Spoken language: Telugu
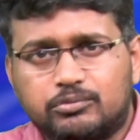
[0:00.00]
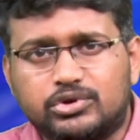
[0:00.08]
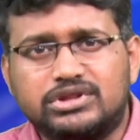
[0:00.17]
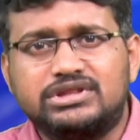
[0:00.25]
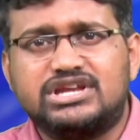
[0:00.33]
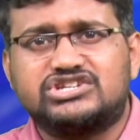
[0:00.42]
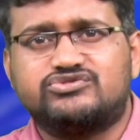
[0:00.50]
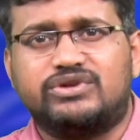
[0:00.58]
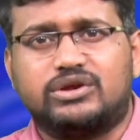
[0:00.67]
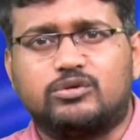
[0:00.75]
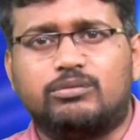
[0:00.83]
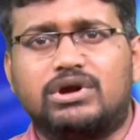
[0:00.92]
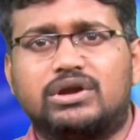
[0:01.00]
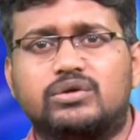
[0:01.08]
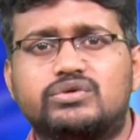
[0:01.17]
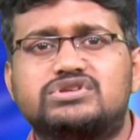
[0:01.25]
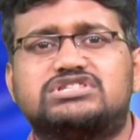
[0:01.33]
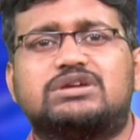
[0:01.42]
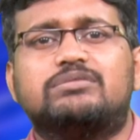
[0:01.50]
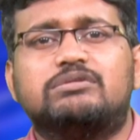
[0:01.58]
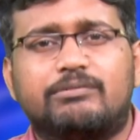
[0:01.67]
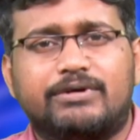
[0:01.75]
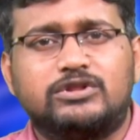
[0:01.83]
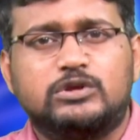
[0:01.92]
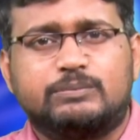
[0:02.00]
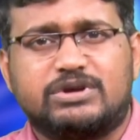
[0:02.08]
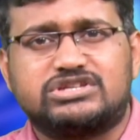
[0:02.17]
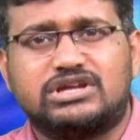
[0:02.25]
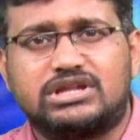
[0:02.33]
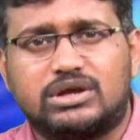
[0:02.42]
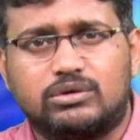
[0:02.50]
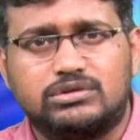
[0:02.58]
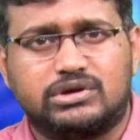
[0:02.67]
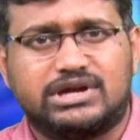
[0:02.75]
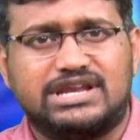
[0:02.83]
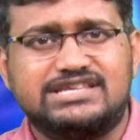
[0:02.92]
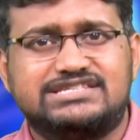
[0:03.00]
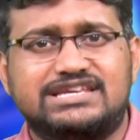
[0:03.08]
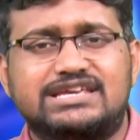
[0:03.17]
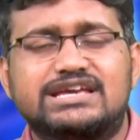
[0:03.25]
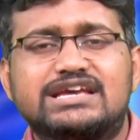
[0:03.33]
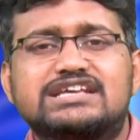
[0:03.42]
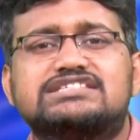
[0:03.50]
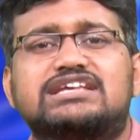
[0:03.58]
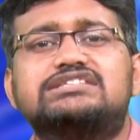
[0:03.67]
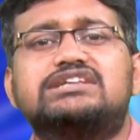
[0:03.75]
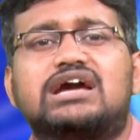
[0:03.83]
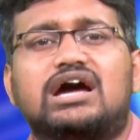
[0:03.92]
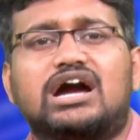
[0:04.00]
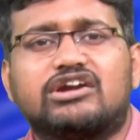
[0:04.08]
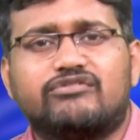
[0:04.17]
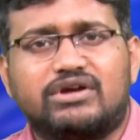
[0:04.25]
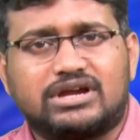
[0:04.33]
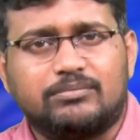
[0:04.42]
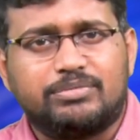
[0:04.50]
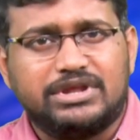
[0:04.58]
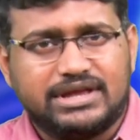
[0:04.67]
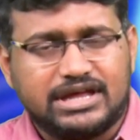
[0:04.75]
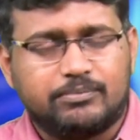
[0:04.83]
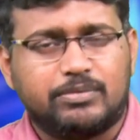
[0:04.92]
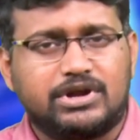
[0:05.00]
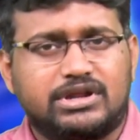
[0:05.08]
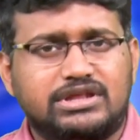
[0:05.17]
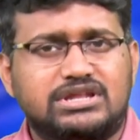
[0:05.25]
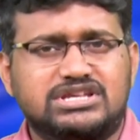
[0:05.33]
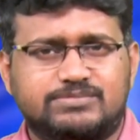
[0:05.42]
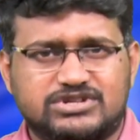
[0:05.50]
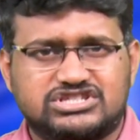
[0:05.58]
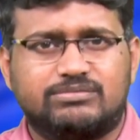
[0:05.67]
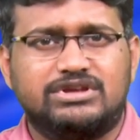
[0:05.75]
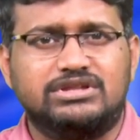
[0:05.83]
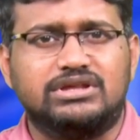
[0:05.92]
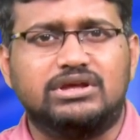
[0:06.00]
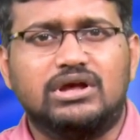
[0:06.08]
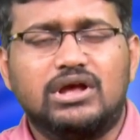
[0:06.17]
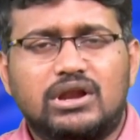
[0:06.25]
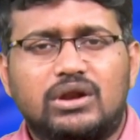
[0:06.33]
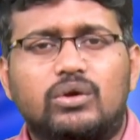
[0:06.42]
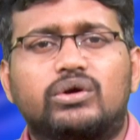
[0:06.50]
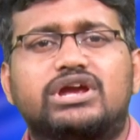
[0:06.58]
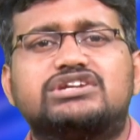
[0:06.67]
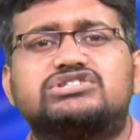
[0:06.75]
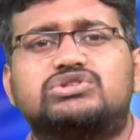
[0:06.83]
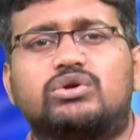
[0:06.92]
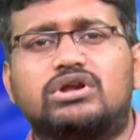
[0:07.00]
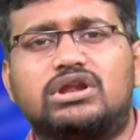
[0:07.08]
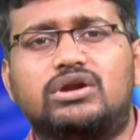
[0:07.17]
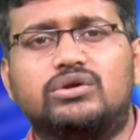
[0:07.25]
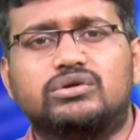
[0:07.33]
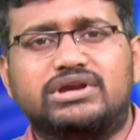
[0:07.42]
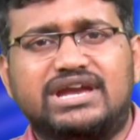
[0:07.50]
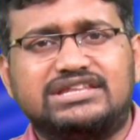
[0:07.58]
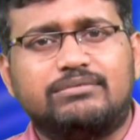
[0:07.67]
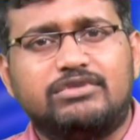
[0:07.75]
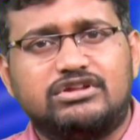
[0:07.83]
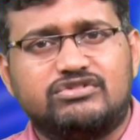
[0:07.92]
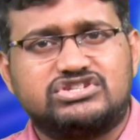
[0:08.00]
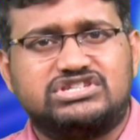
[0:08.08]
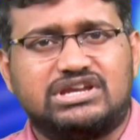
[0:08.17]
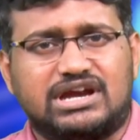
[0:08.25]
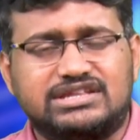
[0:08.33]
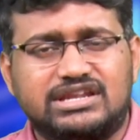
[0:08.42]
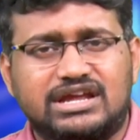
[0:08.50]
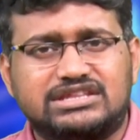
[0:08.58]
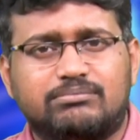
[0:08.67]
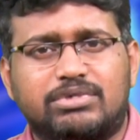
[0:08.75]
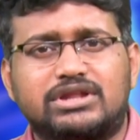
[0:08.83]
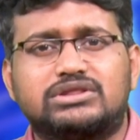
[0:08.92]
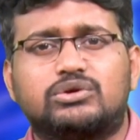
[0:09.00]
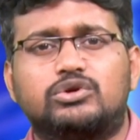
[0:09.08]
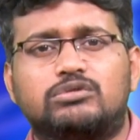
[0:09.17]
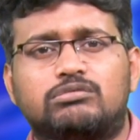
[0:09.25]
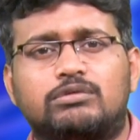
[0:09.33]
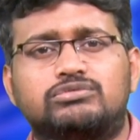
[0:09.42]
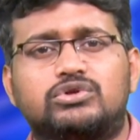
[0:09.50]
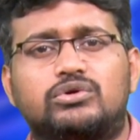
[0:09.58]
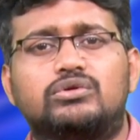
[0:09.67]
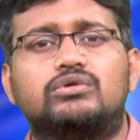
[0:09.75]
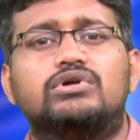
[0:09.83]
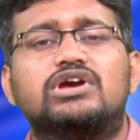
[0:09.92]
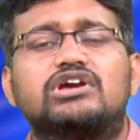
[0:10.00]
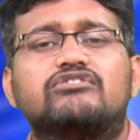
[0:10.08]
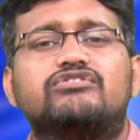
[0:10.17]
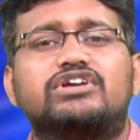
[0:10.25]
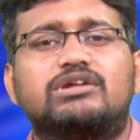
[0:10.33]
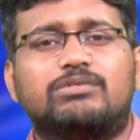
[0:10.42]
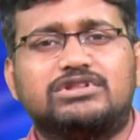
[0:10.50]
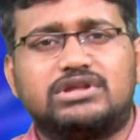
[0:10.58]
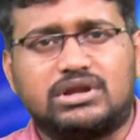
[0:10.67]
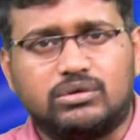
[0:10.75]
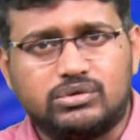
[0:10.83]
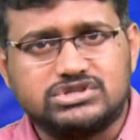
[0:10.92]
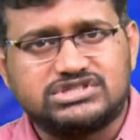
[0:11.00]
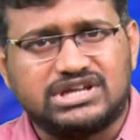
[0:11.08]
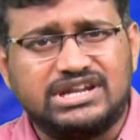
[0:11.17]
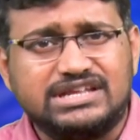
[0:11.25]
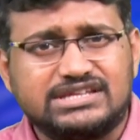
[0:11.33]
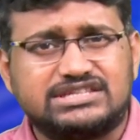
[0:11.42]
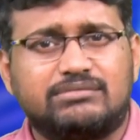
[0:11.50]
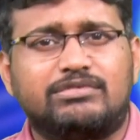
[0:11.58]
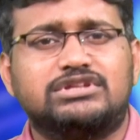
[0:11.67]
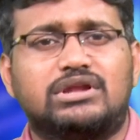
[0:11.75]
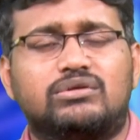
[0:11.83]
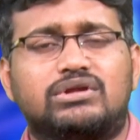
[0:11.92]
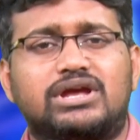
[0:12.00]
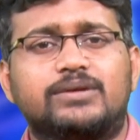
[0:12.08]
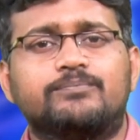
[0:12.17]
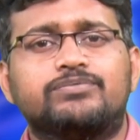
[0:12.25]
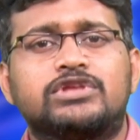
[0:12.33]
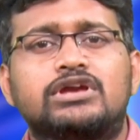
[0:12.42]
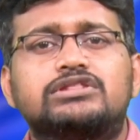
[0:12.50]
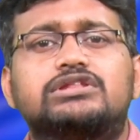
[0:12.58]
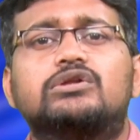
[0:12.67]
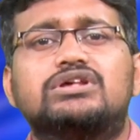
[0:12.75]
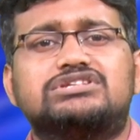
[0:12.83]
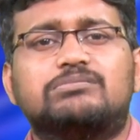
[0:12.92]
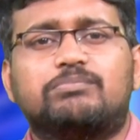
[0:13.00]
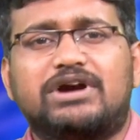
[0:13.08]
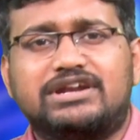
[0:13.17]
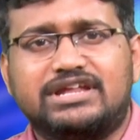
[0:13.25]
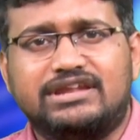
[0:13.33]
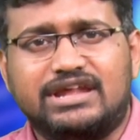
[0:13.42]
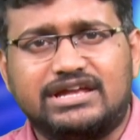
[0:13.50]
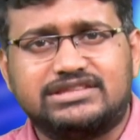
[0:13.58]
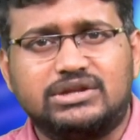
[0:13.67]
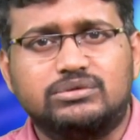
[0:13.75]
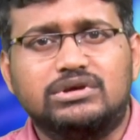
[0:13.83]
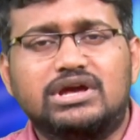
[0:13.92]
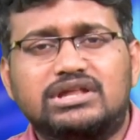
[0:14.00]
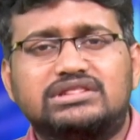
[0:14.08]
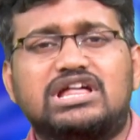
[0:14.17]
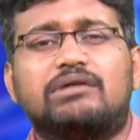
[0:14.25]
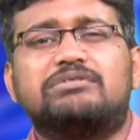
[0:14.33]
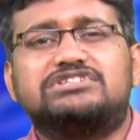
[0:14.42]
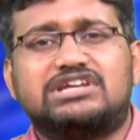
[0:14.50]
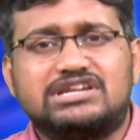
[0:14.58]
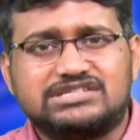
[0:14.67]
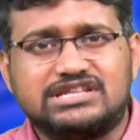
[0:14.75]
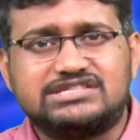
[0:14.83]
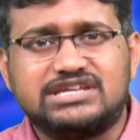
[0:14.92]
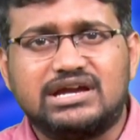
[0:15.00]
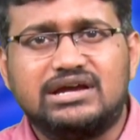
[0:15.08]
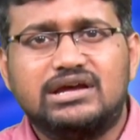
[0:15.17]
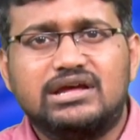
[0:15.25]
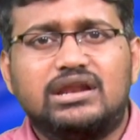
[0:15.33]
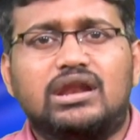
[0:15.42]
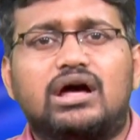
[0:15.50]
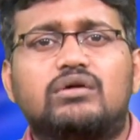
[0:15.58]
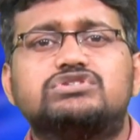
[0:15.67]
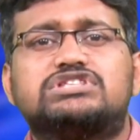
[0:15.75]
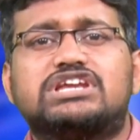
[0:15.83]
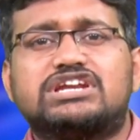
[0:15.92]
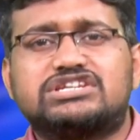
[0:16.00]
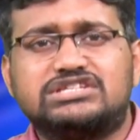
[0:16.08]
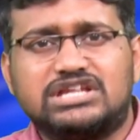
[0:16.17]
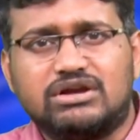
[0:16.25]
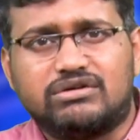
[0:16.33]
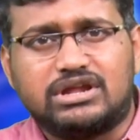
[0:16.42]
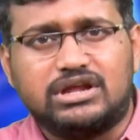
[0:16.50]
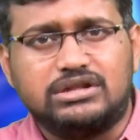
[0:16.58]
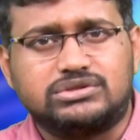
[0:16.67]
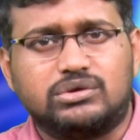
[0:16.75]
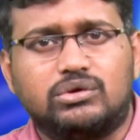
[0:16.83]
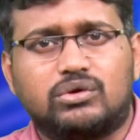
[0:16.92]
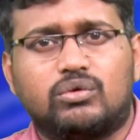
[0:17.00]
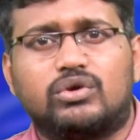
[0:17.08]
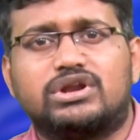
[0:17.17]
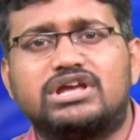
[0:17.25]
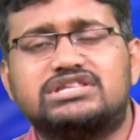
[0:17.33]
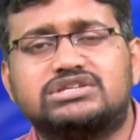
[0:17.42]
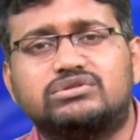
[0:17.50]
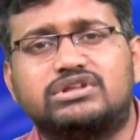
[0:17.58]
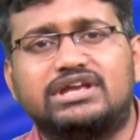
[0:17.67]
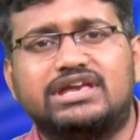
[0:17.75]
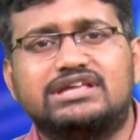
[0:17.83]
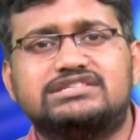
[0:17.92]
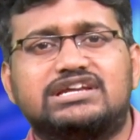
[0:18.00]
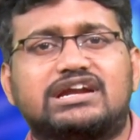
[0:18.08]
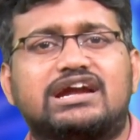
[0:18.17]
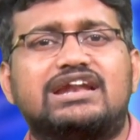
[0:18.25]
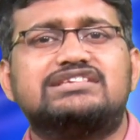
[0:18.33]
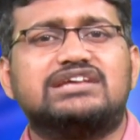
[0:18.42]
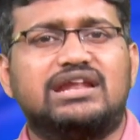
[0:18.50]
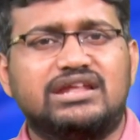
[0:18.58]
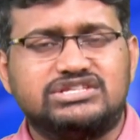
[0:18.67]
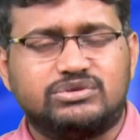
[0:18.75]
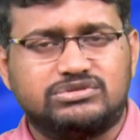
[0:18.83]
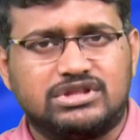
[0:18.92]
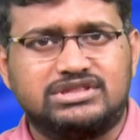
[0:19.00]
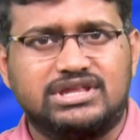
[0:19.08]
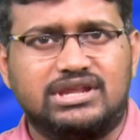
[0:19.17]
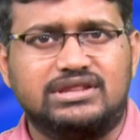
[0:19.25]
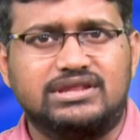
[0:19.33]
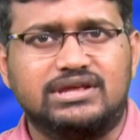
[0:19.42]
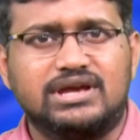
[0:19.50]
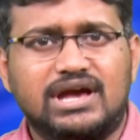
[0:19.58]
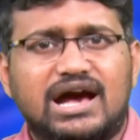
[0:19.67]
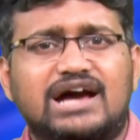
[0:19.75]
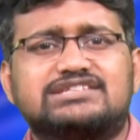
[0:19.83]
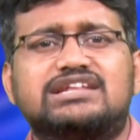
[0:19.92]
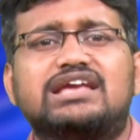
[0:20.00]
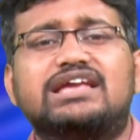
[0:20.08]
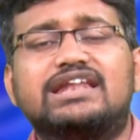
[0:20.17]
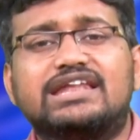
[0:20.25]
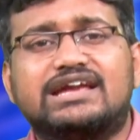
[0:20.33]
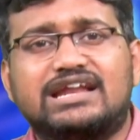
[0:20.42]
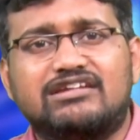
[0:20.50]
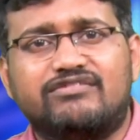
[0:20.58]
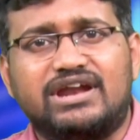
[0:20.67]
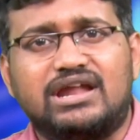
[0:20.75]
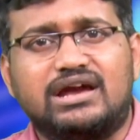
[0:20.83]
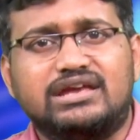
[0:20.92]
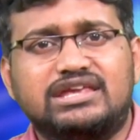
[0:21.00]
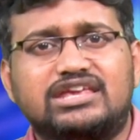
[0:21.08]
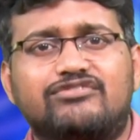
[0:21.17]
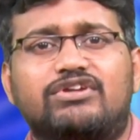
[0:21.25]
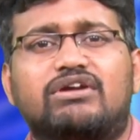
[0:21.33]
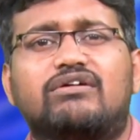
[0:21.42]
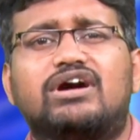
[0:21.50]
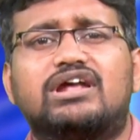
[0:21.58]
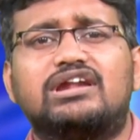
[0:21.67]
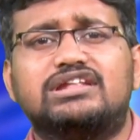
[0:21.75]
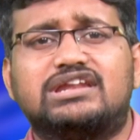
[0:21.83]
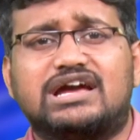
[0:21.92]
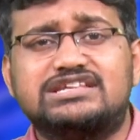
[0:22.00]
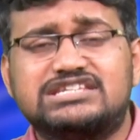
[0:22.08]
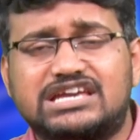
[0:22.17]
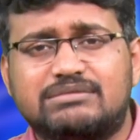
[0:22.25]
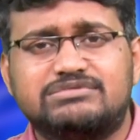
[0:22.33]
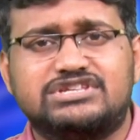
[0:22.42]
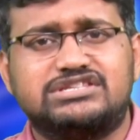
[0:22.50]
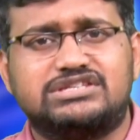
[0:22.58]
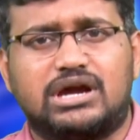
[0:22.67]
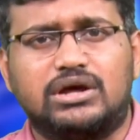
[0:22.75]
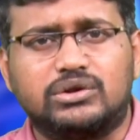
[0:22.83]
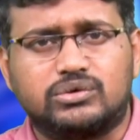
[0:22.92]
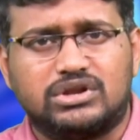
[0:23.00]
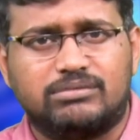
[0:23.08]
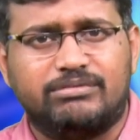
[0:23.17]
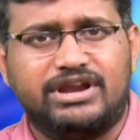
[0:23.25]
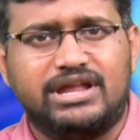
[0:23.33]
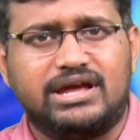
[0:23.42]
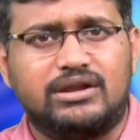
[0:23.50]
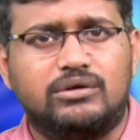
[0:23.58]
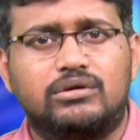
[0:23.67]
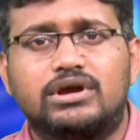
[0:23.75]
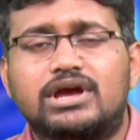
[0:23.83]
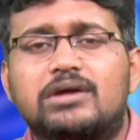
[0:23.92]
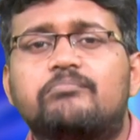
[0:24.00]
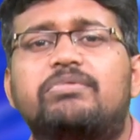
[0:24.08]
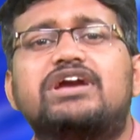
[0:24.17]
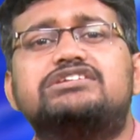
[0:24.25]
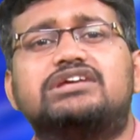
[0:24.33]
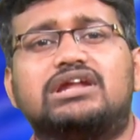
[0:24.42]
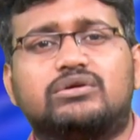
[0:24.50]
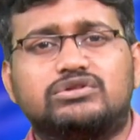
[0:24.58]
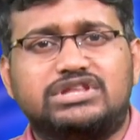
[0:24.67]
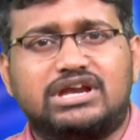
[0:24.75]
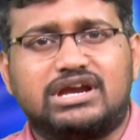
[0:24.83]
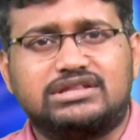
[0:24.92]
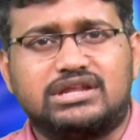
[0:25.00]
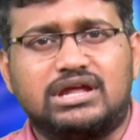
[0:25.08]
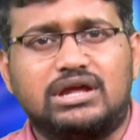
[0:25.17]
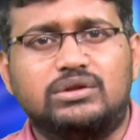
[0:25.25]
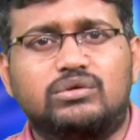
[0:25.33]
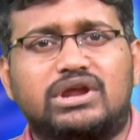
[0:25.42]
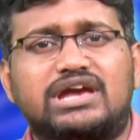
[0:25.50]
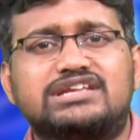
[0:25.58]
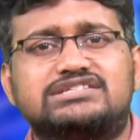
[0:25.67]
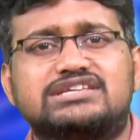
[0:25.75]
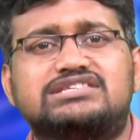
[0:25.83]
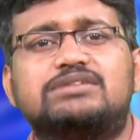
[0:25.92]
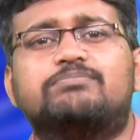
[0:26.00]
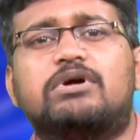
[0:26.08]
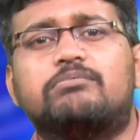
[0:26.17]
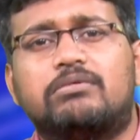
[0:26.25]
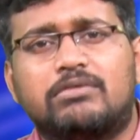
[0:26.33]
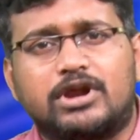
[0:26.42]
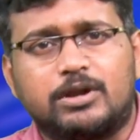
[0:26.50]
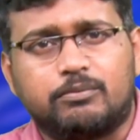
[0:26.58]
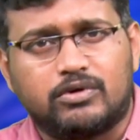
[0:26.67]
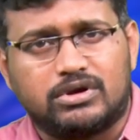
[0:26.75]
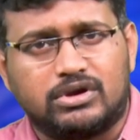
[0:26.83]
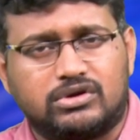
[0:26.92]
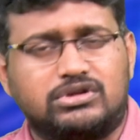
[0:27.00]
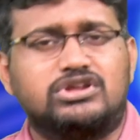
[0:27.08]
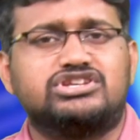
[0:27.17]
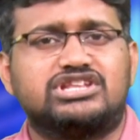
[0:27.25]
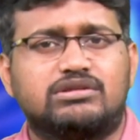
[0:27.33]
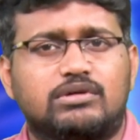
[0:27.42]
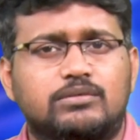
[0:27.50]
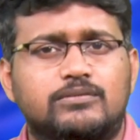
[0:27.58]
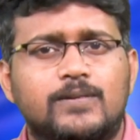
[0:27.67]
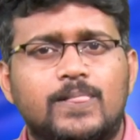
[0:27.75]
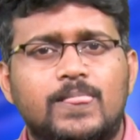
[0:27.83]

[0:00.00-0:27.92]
పురంధేశ్వరి కుమారుడు సమీప బంధువు ప్రసాదరావులతో కలిసి సంధ్యా ఆక్వా కంపెనీ ఏర్పాటైందని స్పష్టమైంది లోకేష్ తోడల్లుడు గీతం యూనివర్సిటీ అధినేత భరత్ కుటుంబంతోనూ వీరభద్రరావుకు సన్నిహిత సంబంధాలున్నాయి తెలుగుదేశం పార్టీ నేతలు దామచర్ల సత్య లావు శ్రీకృష్ణదేవరాయలతో కోటయ్య చౌదరికి చక్కటి సాన్నిధ్యం ఉందని తేలింది అసలే ఎన్నికల వేళ ఈ వ్యవహారాన్ని రాజకీయం చేసే అనుకూల మీడియాలో పేజీల కొద్దీ కథనాలు రాయించేసి పబ్బం గడుపుకోవాలనుకున్నారు చంద్రబాబు